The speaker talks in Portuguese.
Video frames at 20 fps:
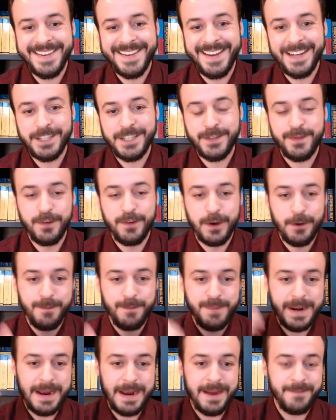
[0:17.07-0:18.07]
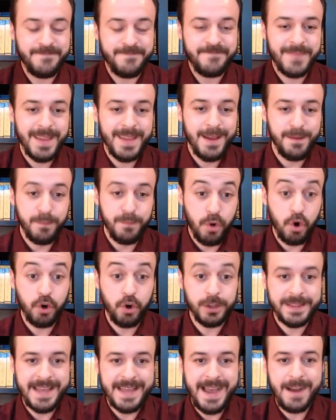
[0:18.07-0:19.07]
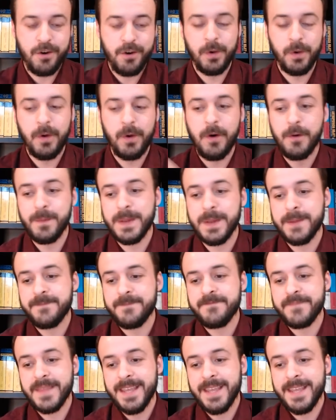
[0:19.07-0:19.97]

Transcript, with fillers: Elas foram para Bogotá, Colômbia,